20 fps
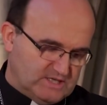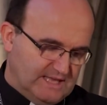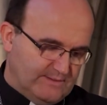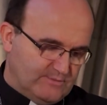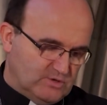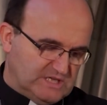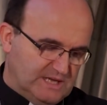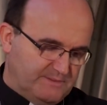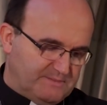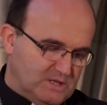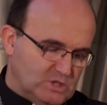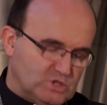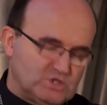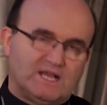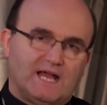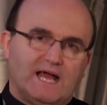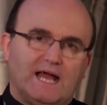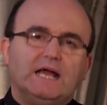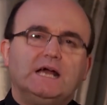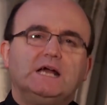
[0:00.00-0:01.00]
Estamos
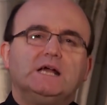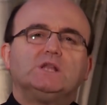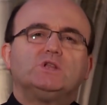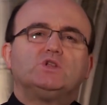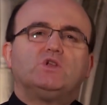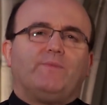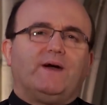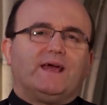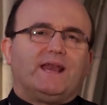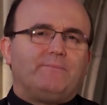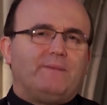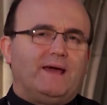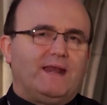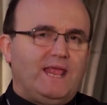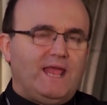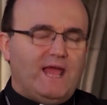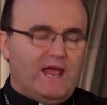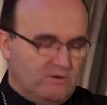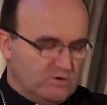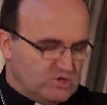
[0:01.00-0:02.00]
llamados a tomar a
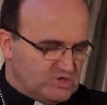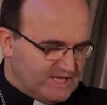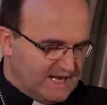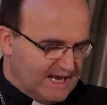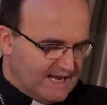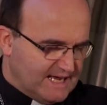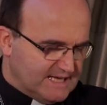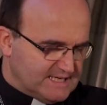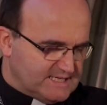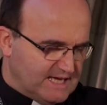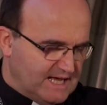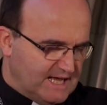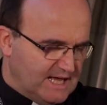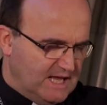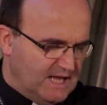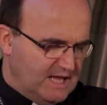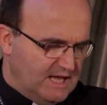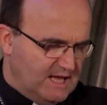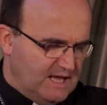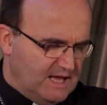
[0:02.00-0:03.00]
María en nuestra casa,